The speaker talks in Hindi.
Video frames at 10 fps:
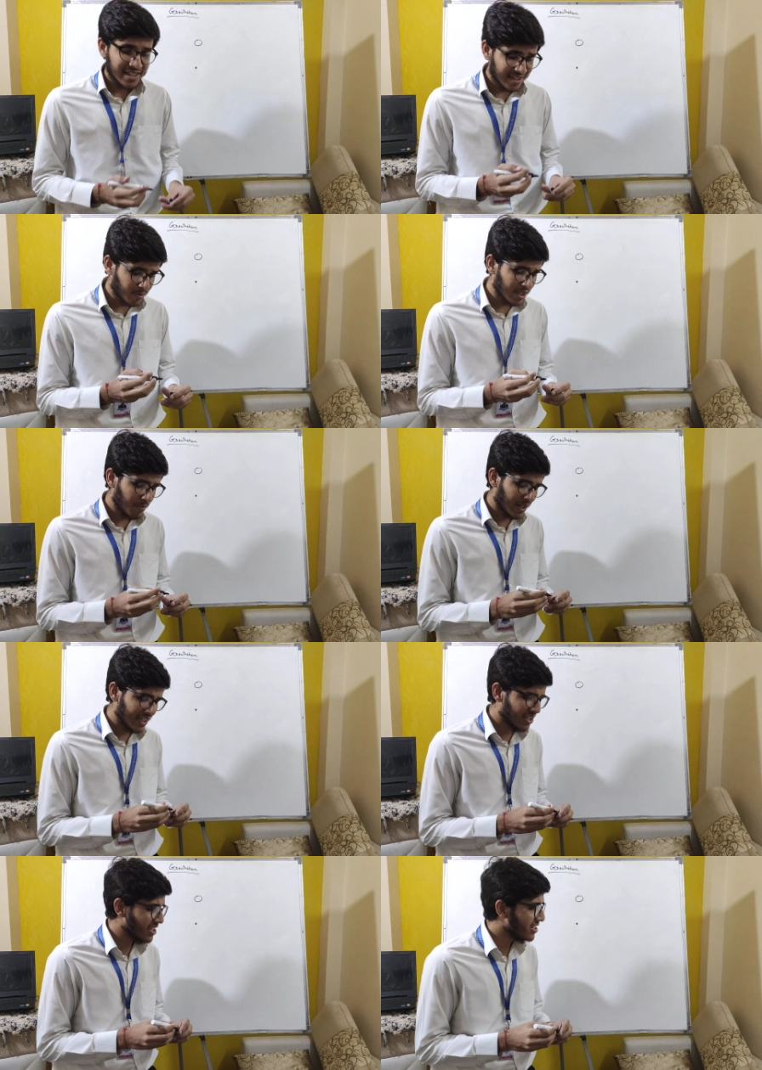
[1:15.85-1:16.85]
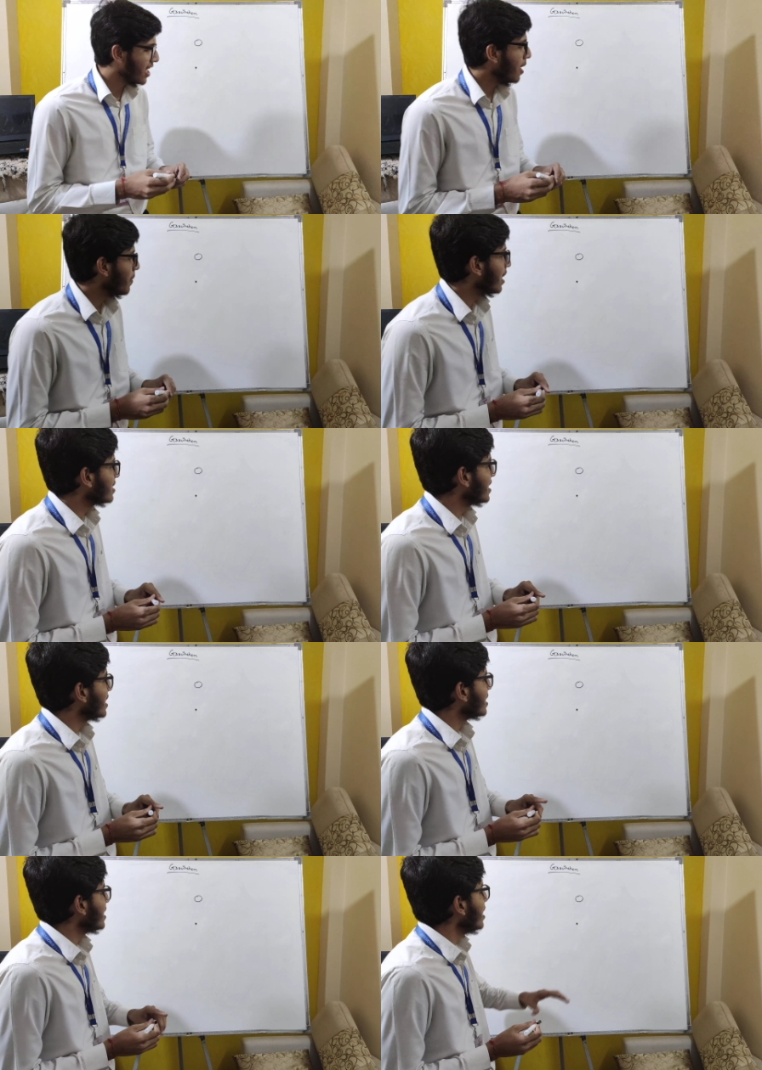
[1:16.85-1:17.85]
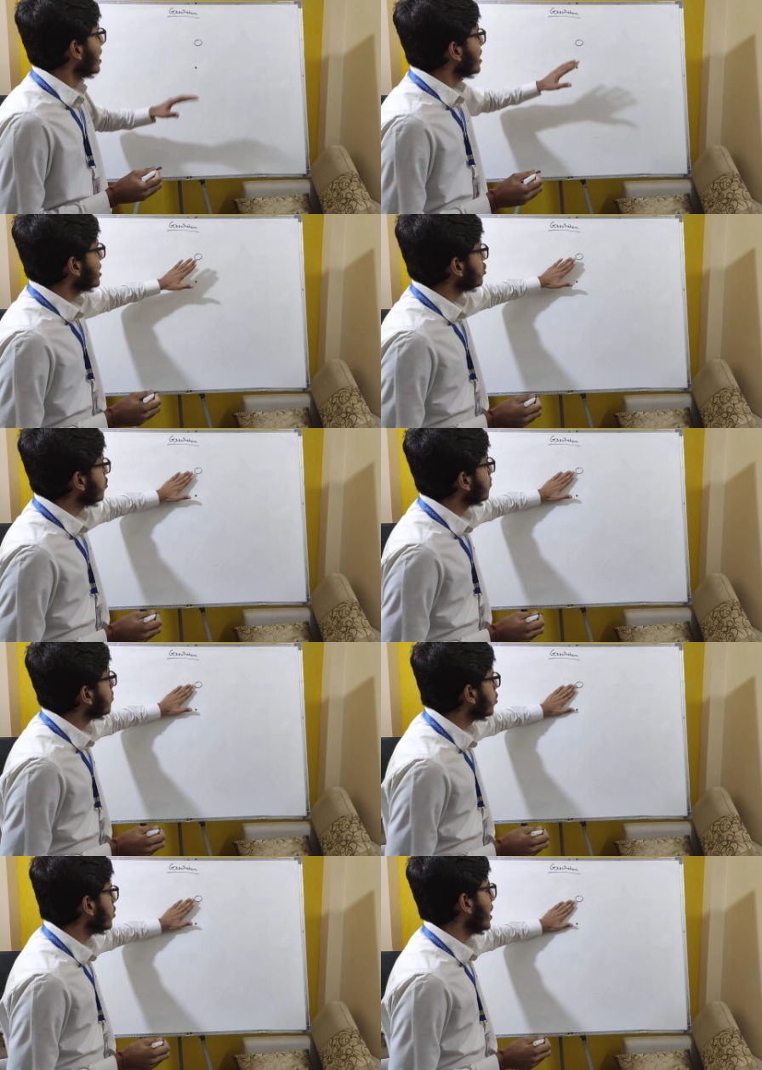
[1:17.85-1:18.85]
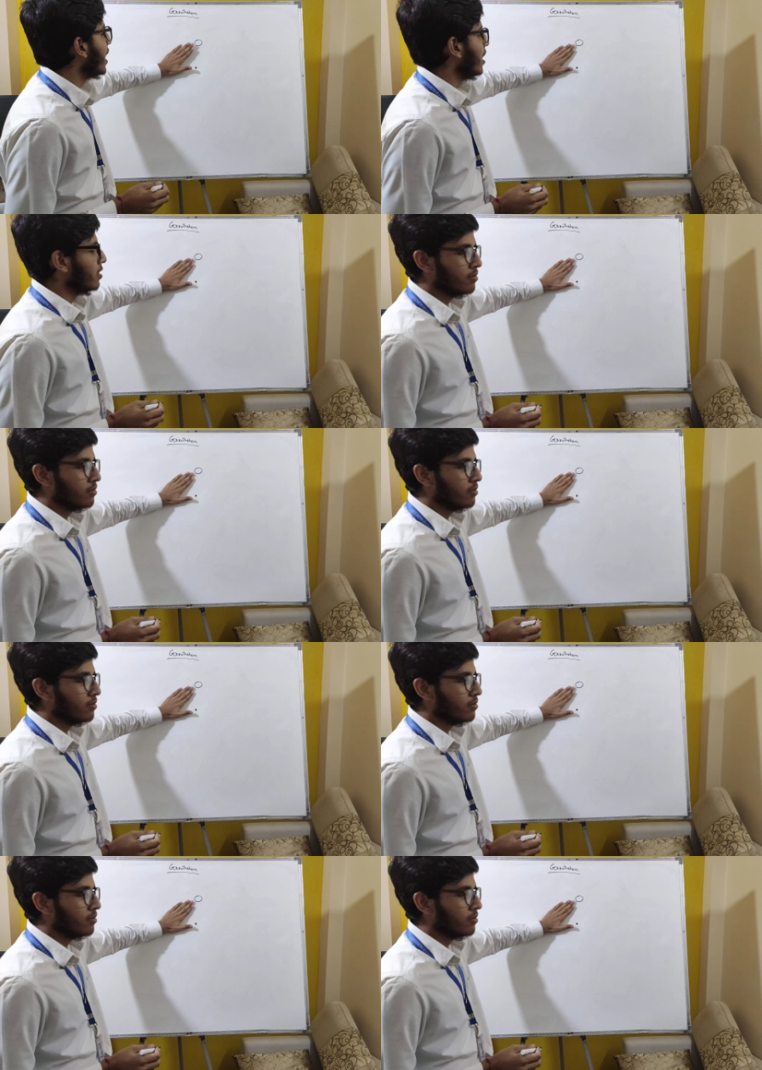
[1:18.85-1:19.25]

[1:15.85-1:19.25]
सबसे बड़ी चीज यहां पे आती है कि ये जो मून है